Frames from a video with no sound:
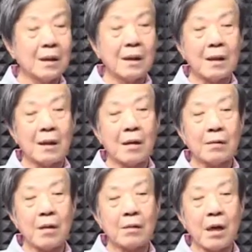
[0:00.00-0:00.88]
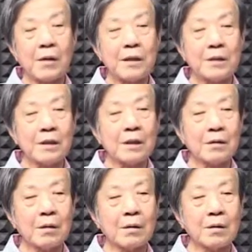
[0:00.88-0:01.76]
哎，然后到高年级的
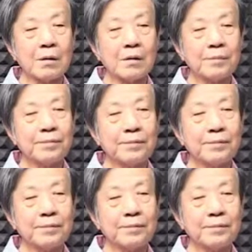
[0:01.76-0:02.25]
时候又。